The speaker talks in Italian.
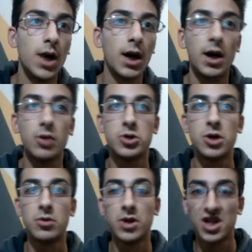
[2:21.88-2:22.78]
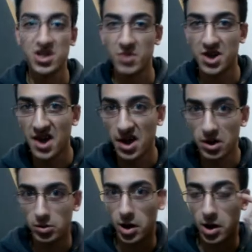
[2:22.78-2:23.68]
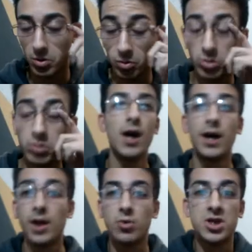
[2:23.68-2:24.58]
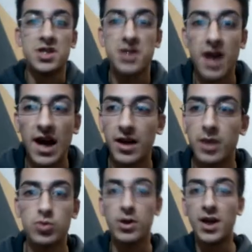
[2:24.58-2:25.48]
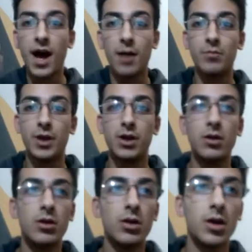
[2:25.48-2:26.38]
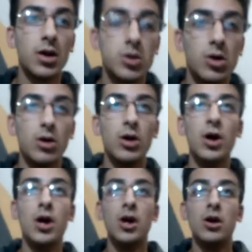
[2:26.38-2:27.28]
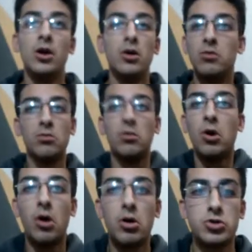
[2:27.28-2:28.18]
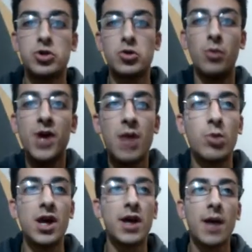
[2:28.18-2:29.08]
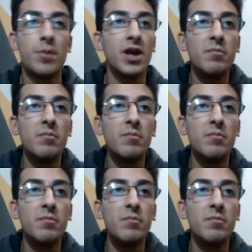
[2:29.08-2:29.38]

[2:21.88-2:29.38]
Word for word: Anche le cose non inaspettate, oltretutto. Anche cose strane, sui capperi. Che ne so, oggi scopriamo che i capperi